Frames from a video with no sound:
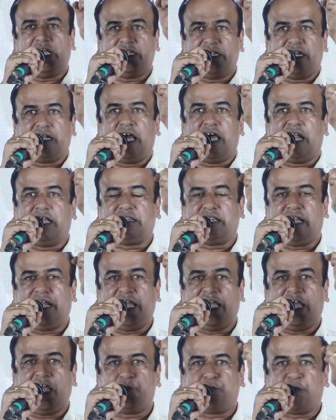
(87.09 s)

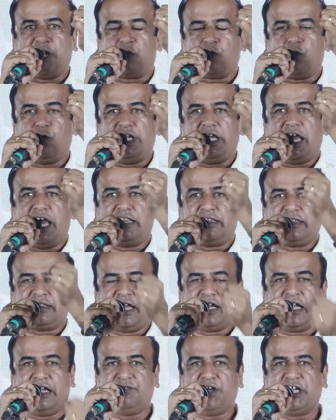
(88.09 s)
எதிர்காலத்தில் ஏற்படக்கூடிய
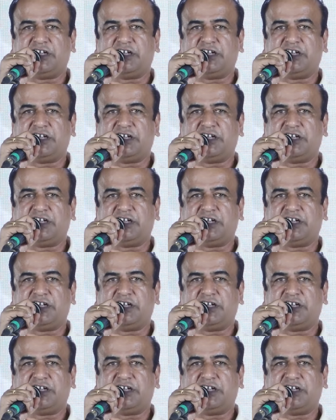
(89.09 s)
அத்தனை